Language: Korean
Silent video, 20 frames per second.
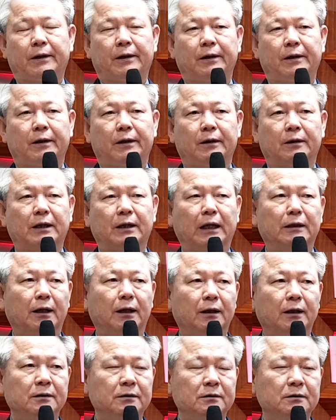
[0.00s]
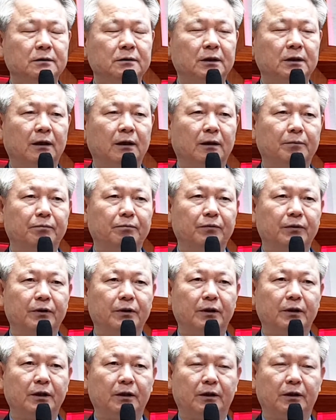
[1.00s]
가난
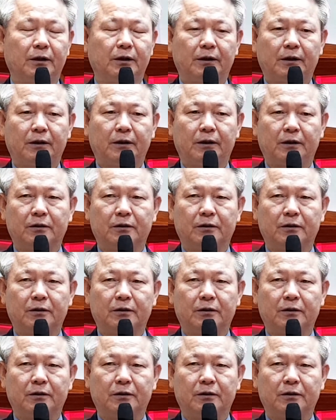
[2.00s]
사람들이